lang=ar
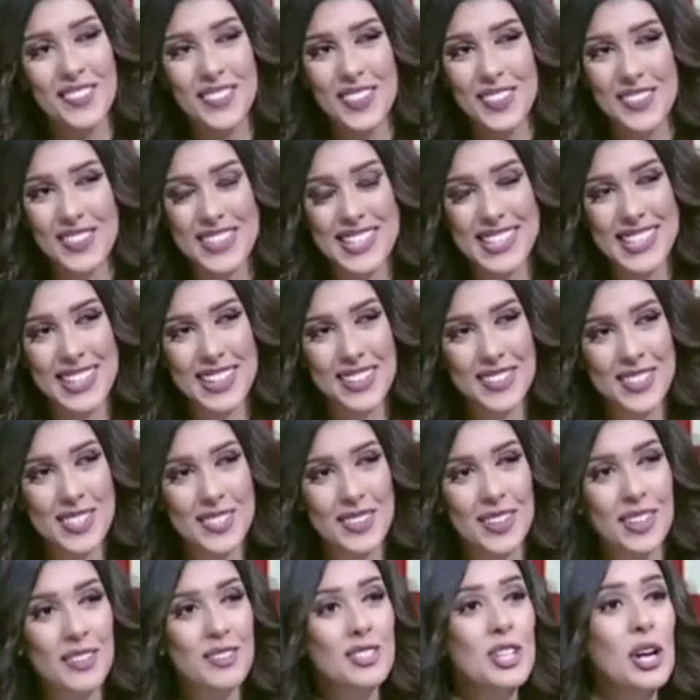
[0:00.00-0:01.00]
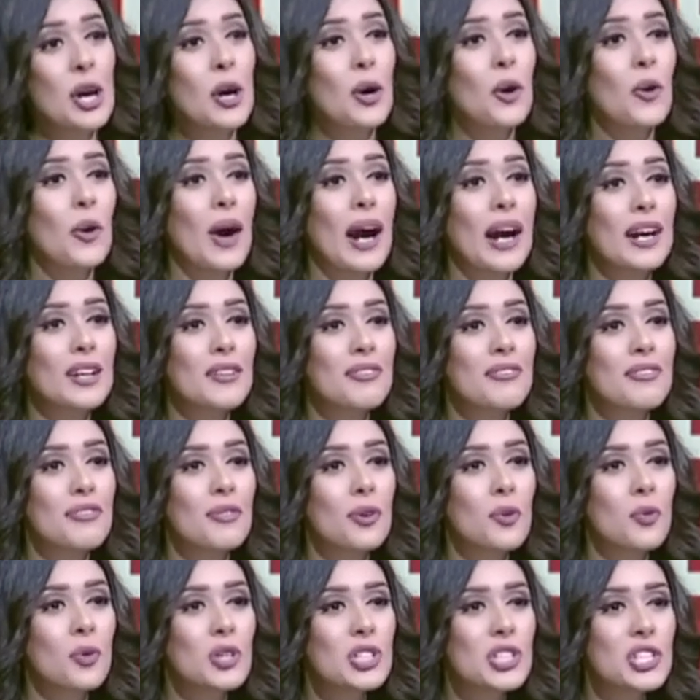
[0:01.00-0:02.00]
بحب المزيكا بس عارف عارف
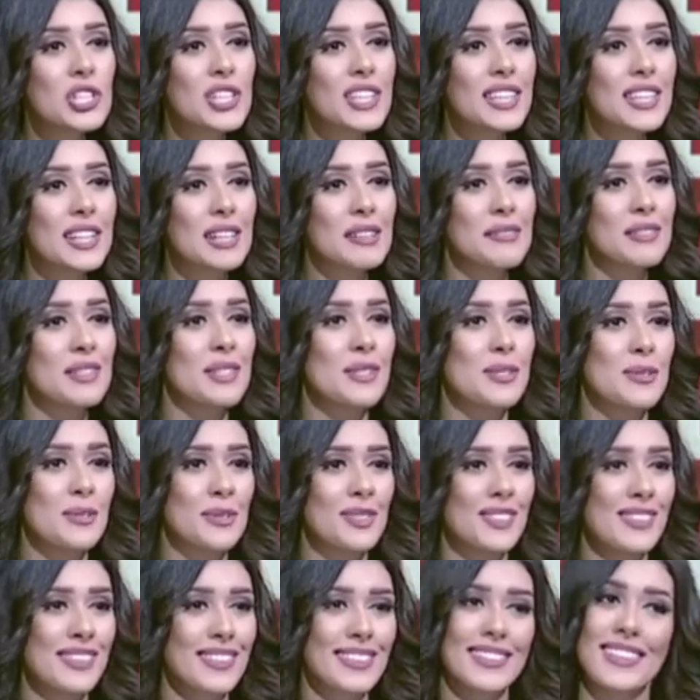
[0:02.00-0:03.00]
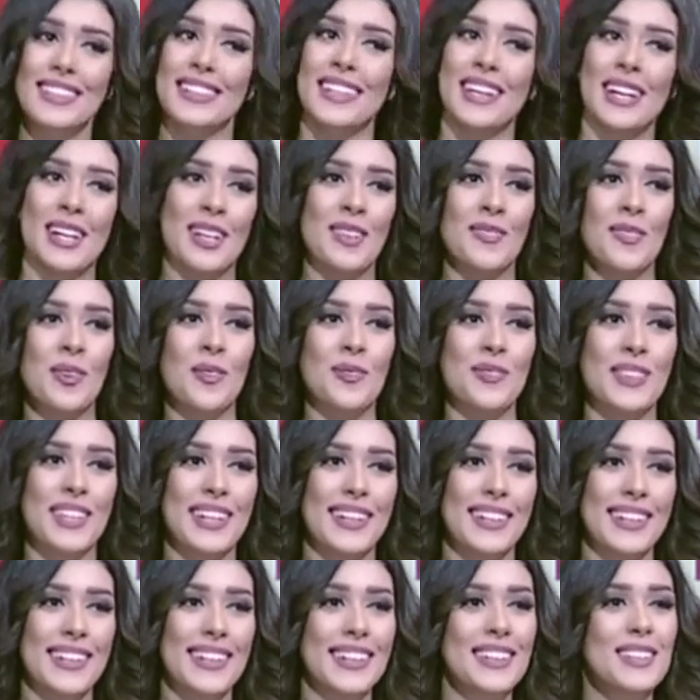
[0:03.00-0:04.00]
وش التلفزيون ده كان
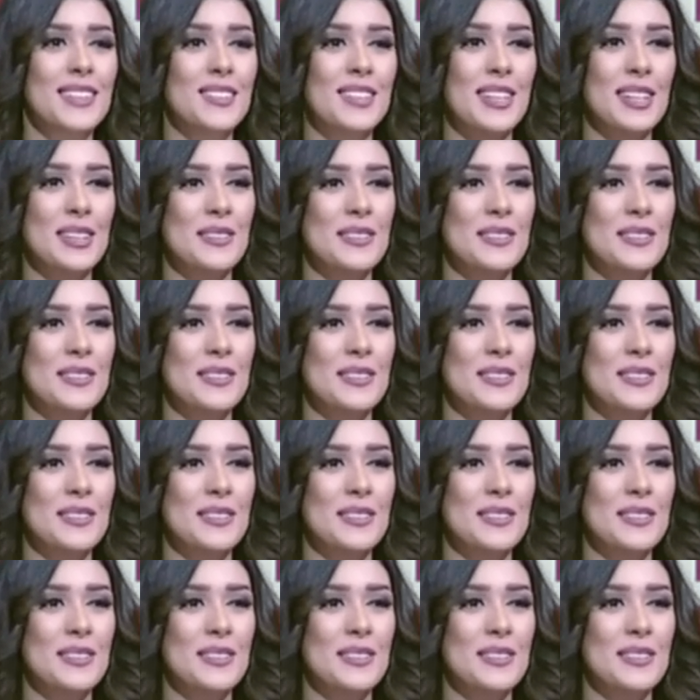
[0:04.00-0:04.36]
ممتع اللي هو